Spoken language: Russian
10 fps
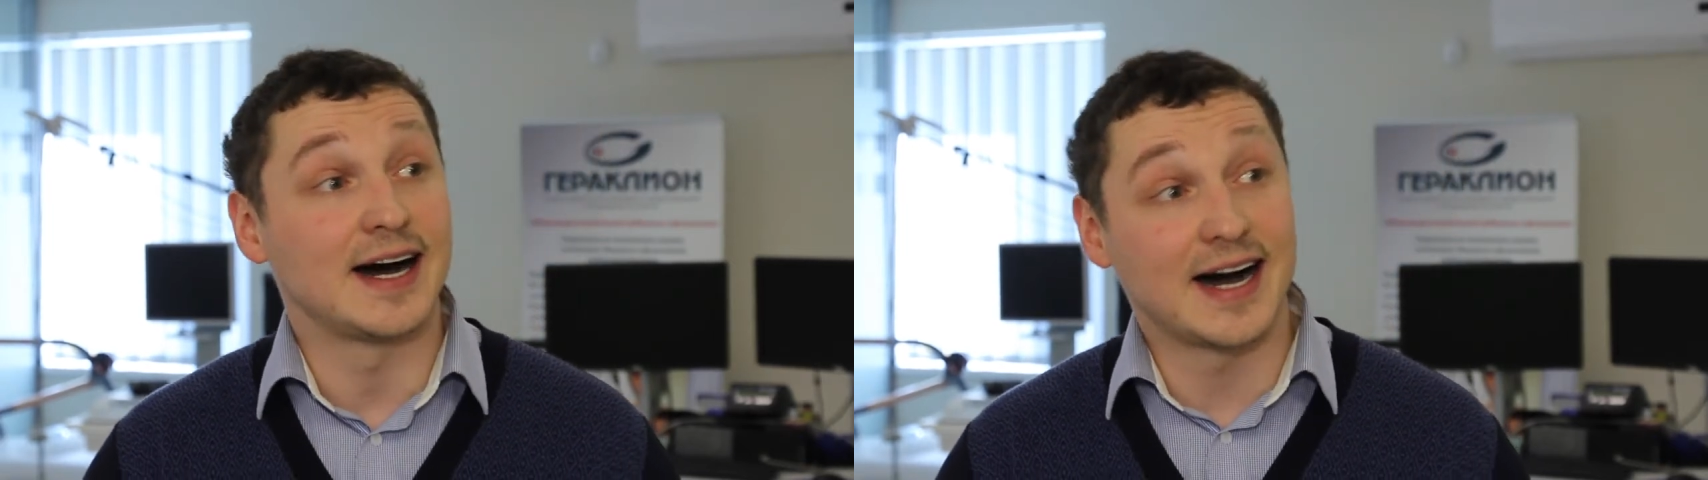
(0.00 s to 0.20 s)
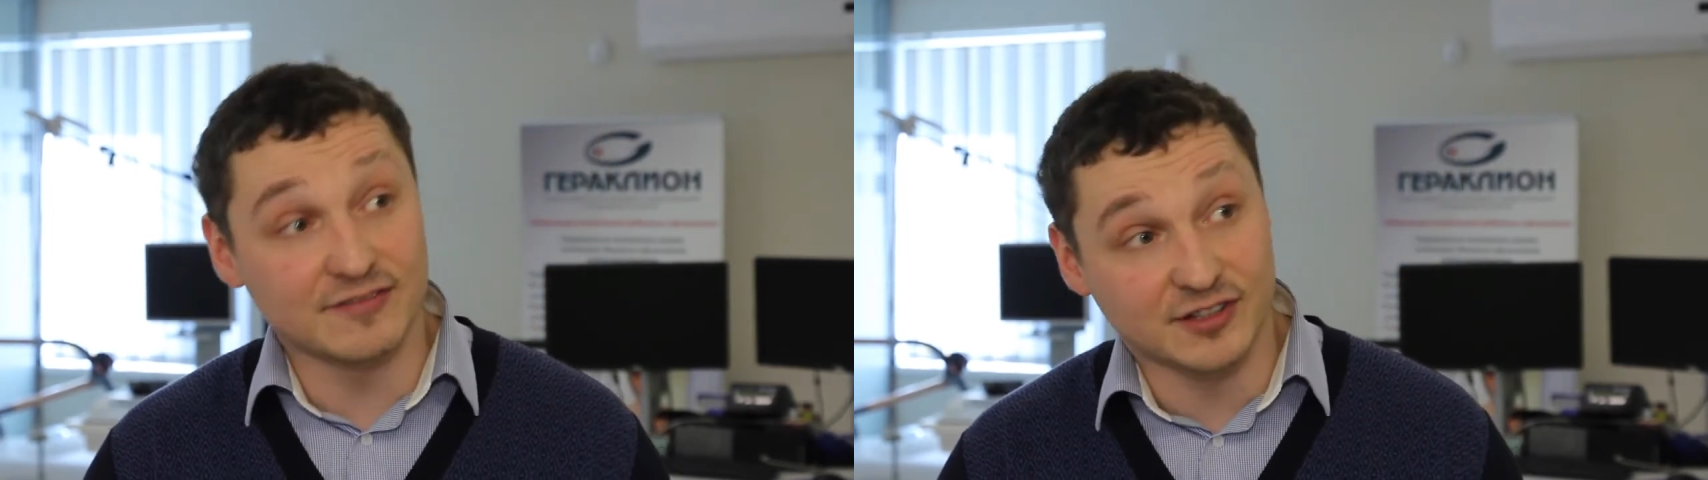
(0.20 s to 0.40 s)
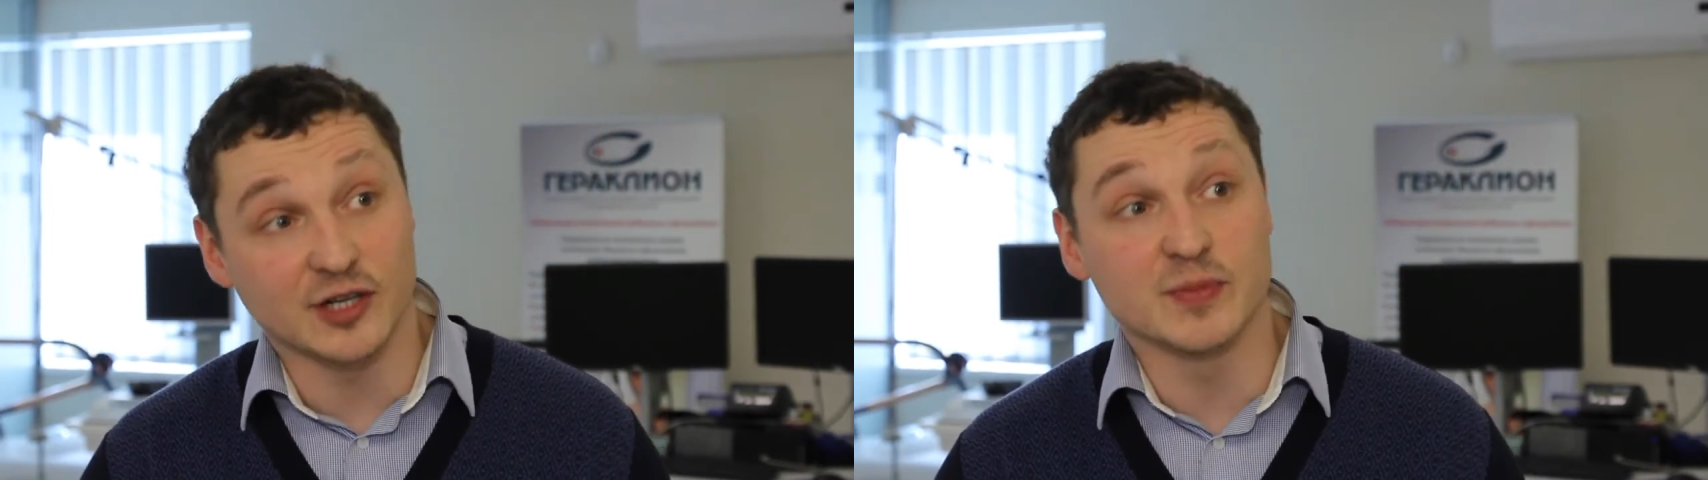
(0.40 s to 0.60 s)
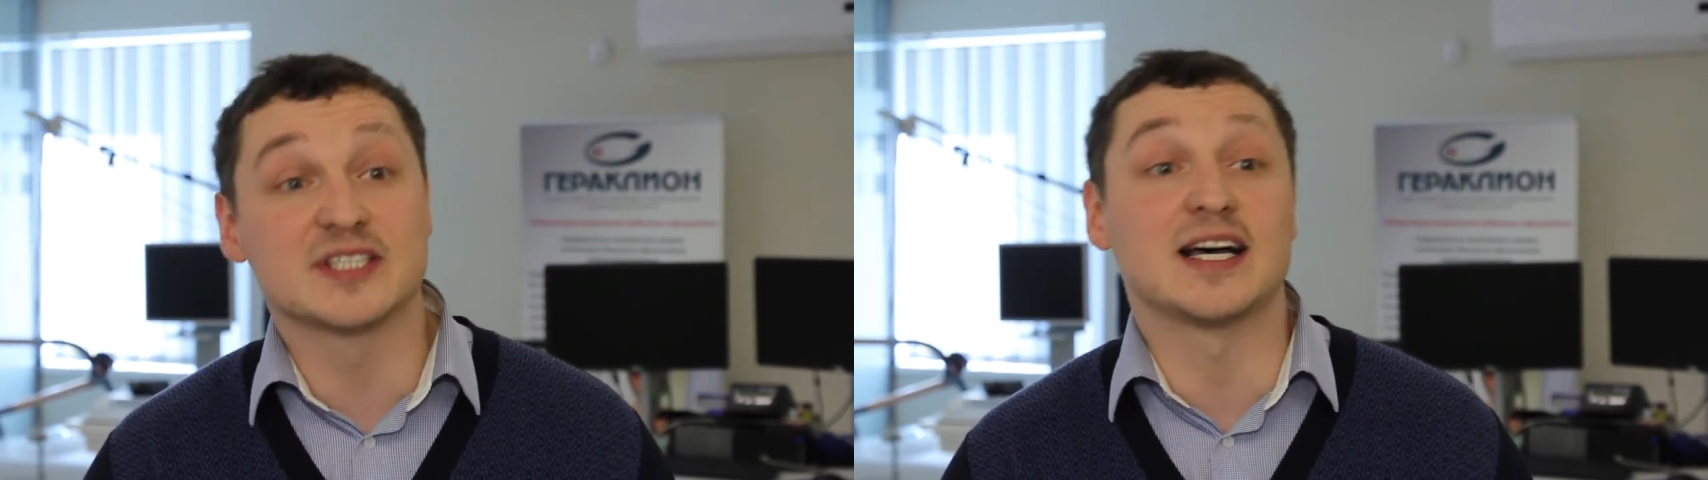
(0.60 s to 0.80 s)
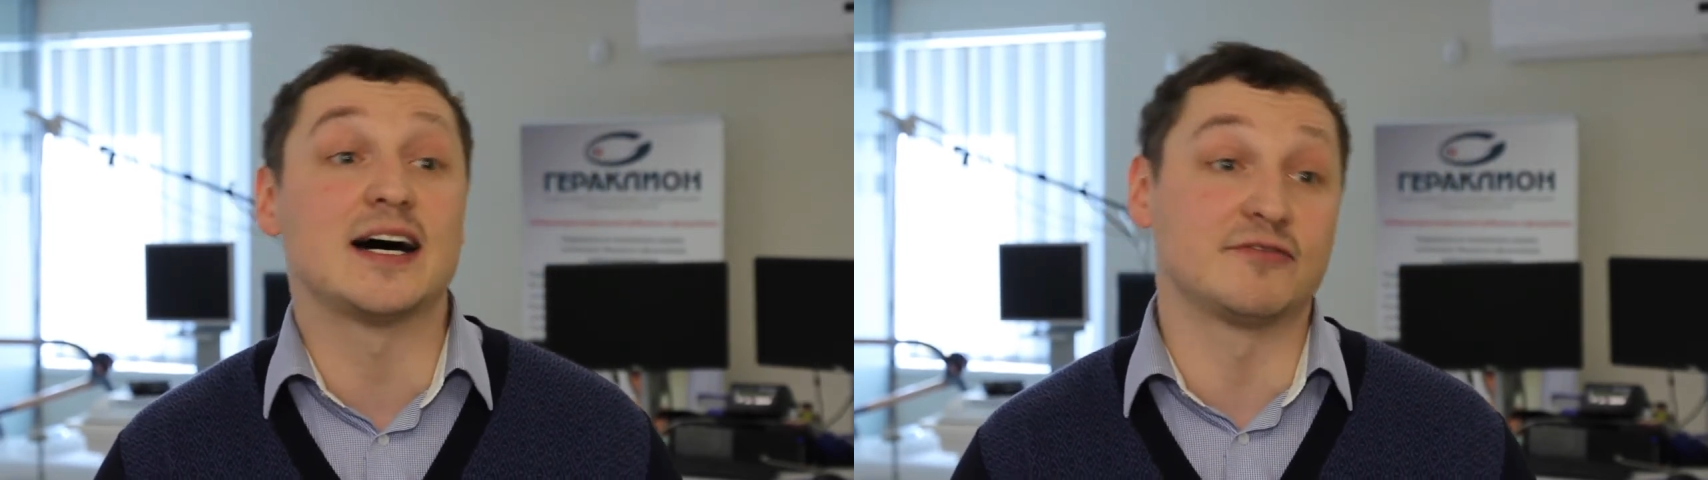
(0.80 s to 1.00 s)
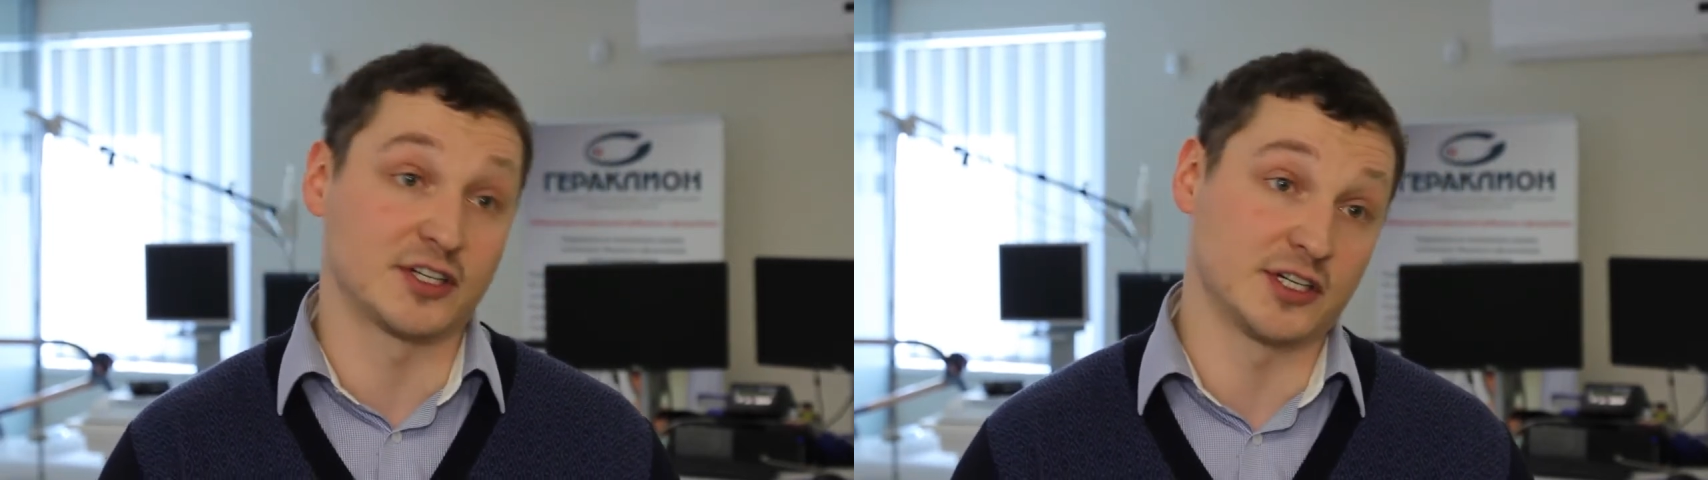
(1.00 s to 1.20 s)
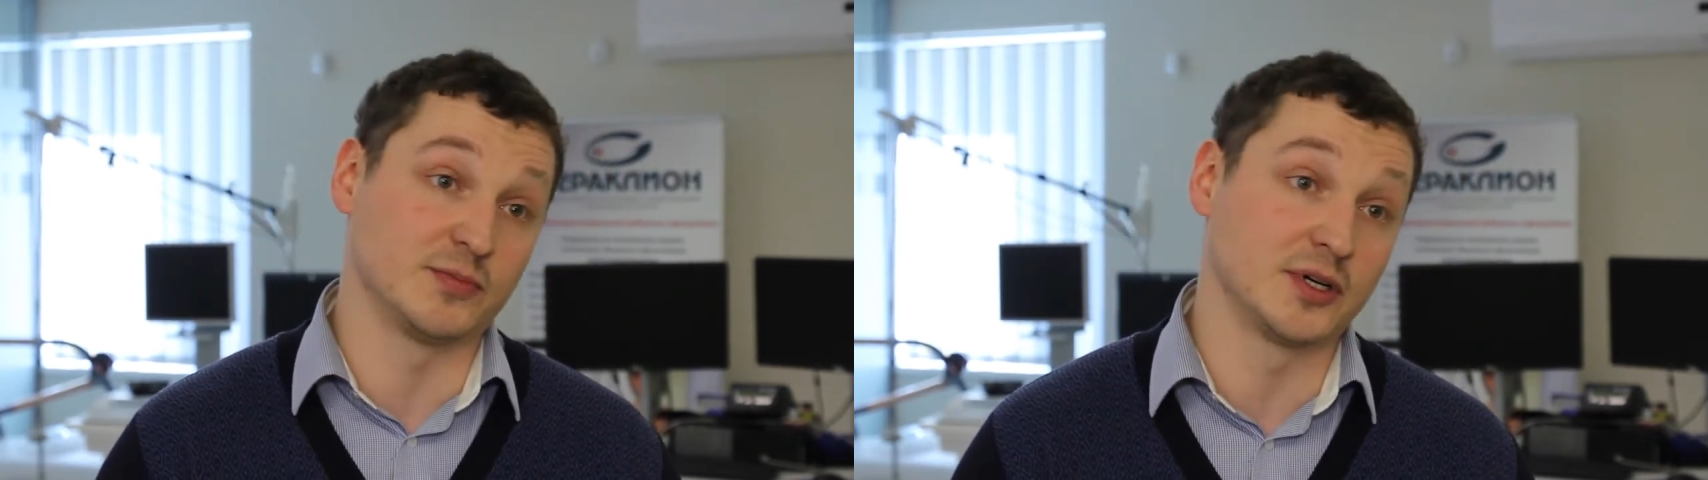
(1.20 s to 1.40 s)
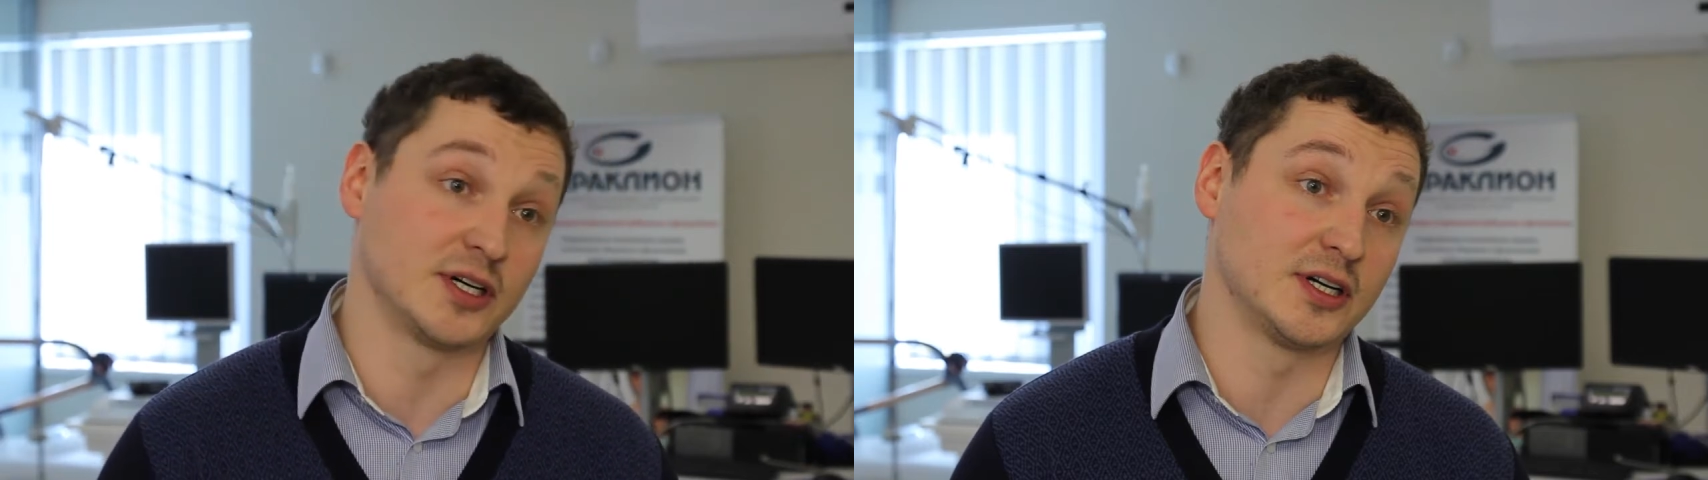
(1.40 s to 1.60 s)
автором и
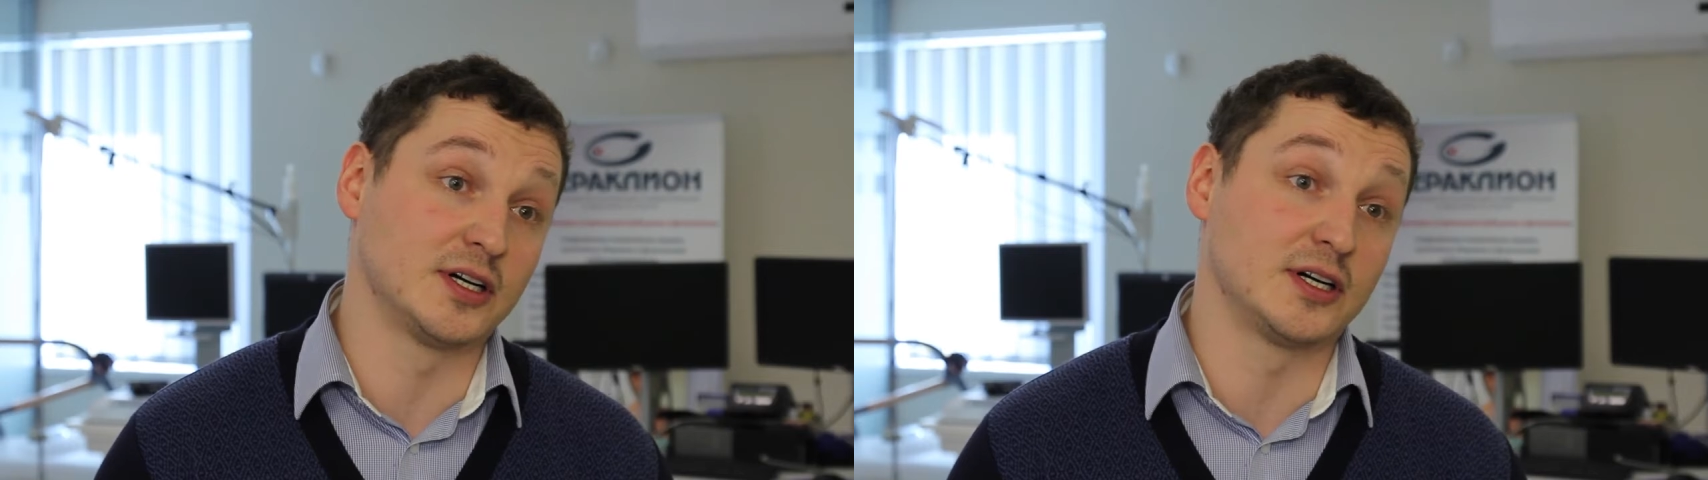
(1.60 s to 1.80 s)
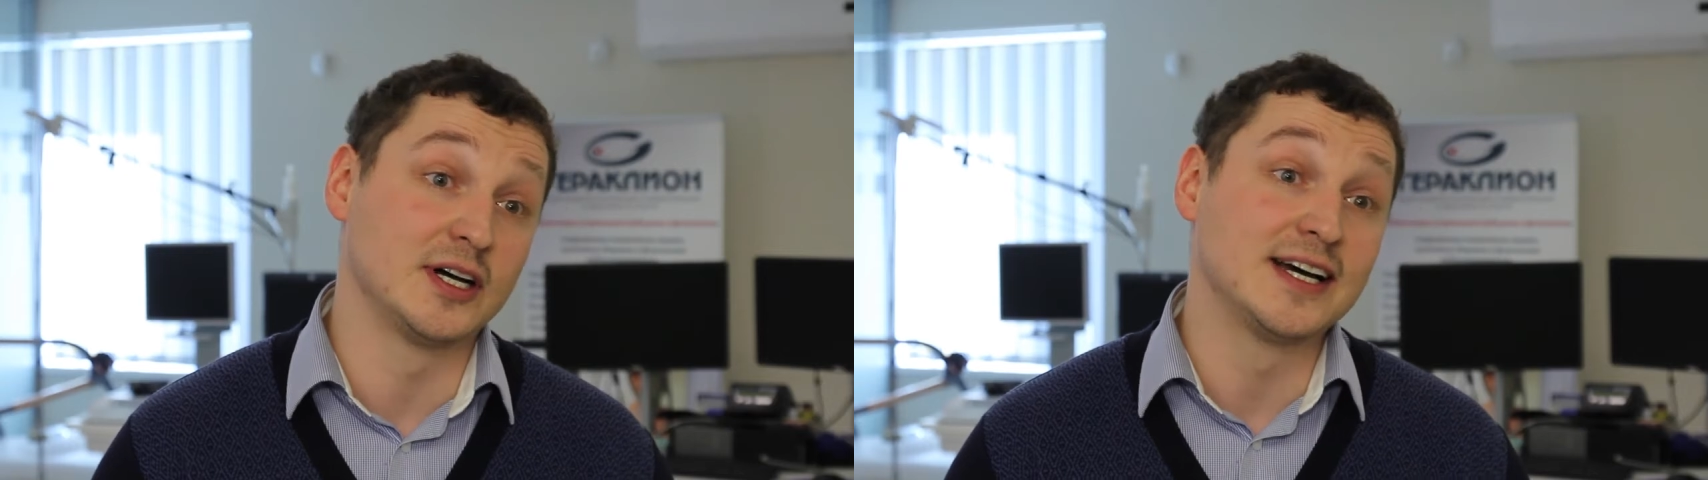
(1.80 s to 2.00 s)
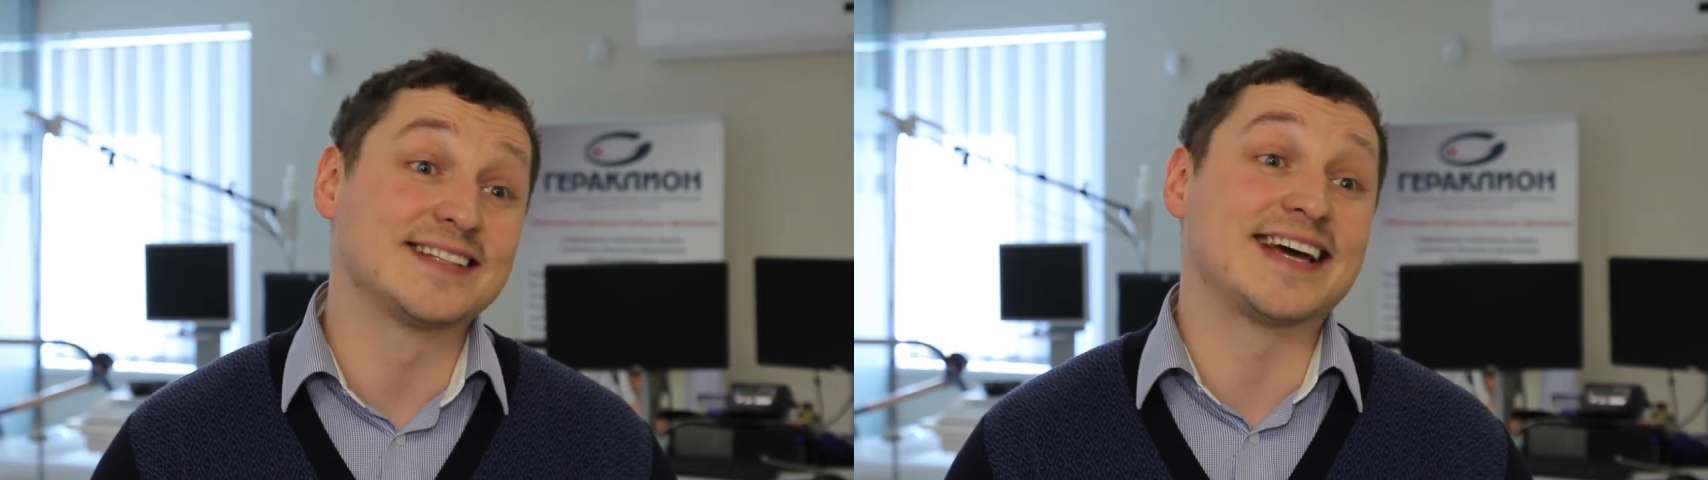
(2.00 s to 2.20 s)
соавтором э,